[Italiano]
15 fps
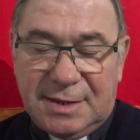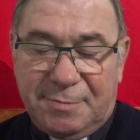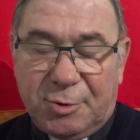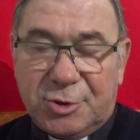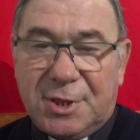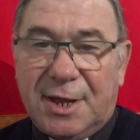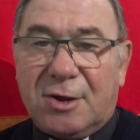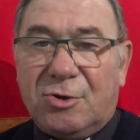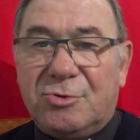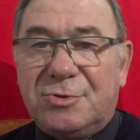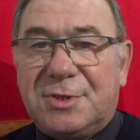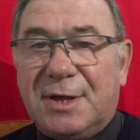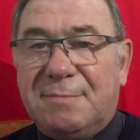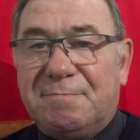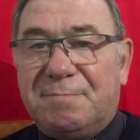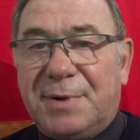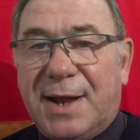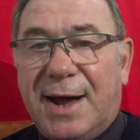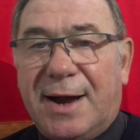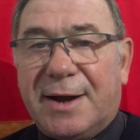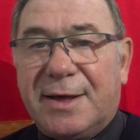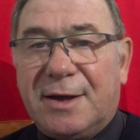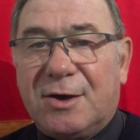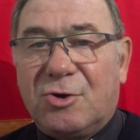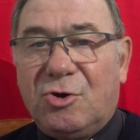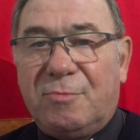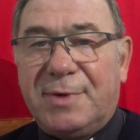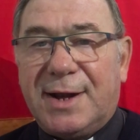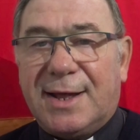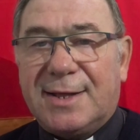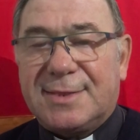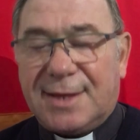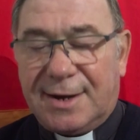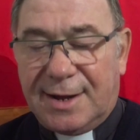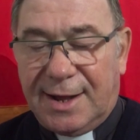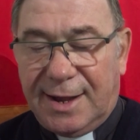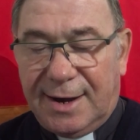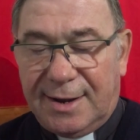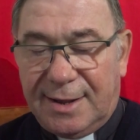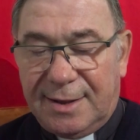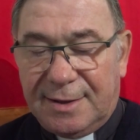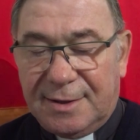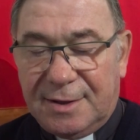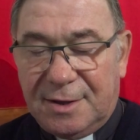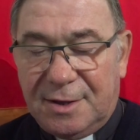di poter contemplare, come Natanaele,